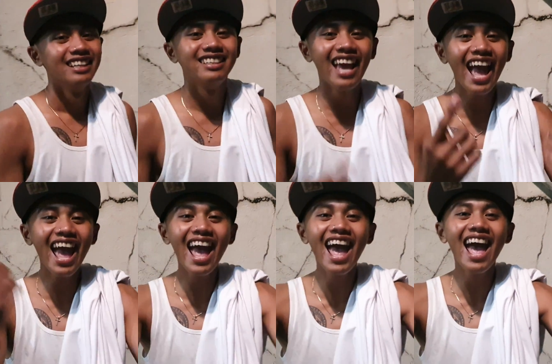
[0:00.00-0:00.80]

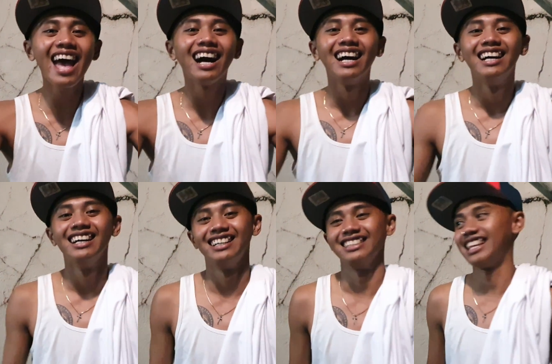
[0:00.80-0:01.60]
Yeah!
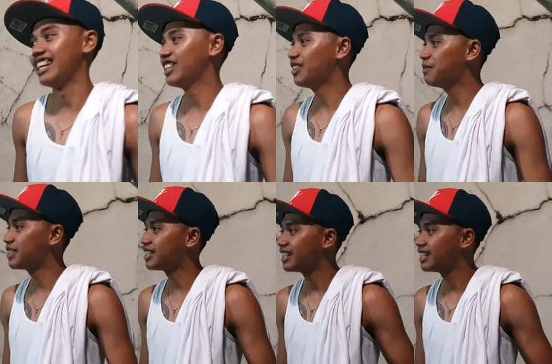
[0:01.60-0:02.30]
Talent yun, boss.